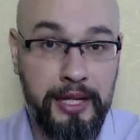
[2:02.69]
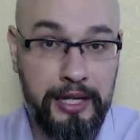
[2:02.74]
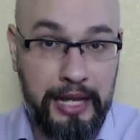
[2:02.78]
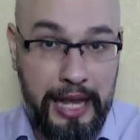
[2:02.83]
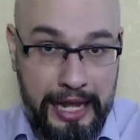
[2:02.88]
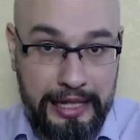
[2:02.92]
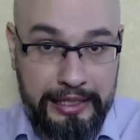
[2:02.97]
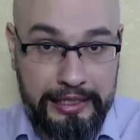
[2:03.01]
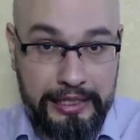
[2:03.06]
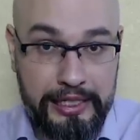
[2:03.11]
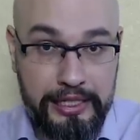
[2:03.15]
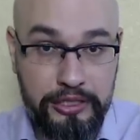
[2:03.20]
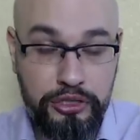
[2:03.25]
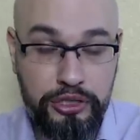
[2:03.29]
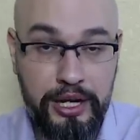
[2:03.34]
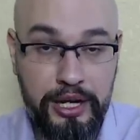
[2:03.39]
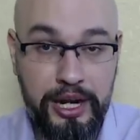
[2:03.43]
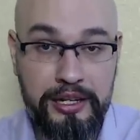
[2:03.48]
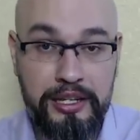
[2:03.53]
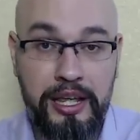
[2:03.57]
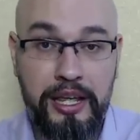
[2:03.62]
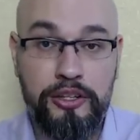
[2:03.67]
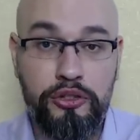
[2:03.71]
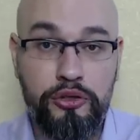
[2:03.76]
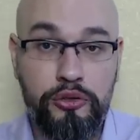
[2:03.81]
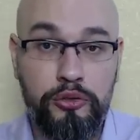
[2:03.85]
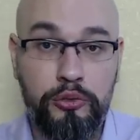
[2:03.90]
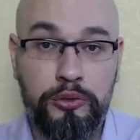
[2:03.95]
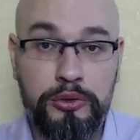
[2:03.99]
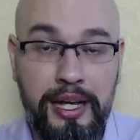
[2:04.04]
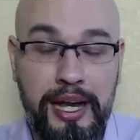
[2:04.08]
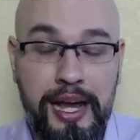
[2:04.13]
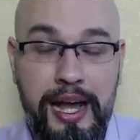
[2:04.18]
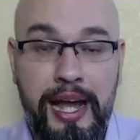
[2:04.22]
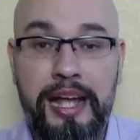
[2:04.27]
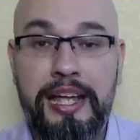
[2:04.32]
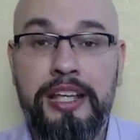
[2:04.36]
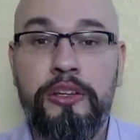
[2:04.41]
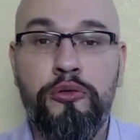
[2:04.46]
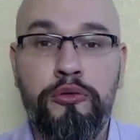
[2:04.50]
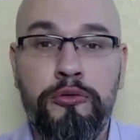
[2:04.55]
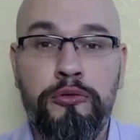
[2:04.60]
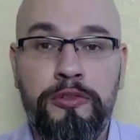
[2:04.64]
это решение суда
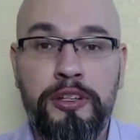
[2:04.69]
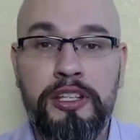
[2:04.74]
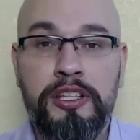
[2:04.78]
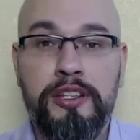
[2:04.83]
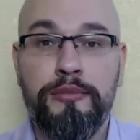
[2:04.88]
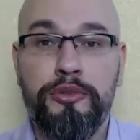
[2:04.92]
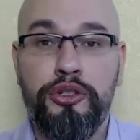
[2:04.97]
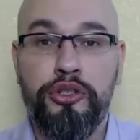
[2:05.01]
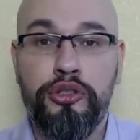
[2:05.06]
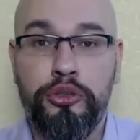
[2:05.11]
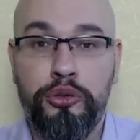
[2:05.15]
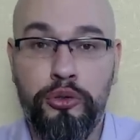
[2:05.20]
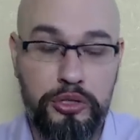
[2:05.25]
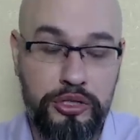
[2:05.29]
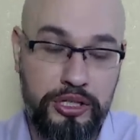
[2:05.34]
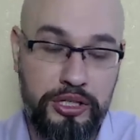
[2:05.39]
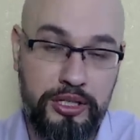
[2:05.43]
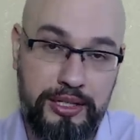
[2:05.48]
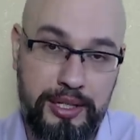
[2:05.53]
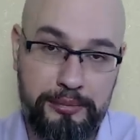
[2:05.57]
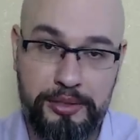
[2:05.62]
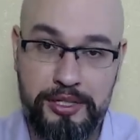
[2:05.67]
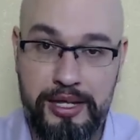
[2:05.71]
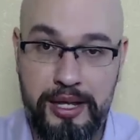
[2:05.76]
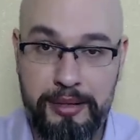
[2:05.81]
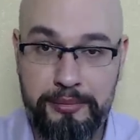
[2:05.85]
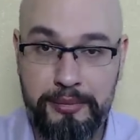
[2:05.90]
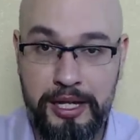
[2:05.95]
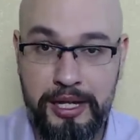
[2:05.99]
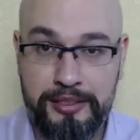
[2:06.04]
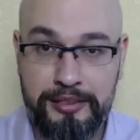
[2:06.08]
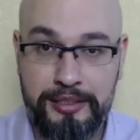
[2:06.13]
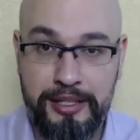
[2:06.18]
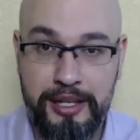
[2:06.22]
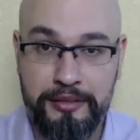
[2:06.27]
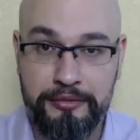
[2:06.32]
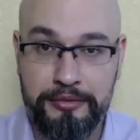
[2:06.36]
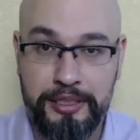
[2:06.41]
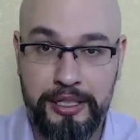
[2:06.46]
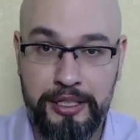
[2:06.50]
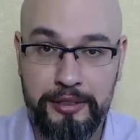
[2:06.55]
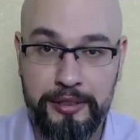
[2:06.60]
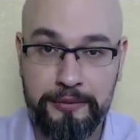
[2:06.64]
и увидим, что же там самое
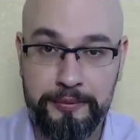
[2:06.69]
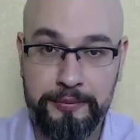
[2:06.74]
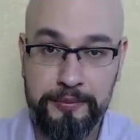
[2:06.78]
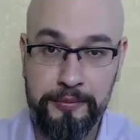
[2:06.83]
главное.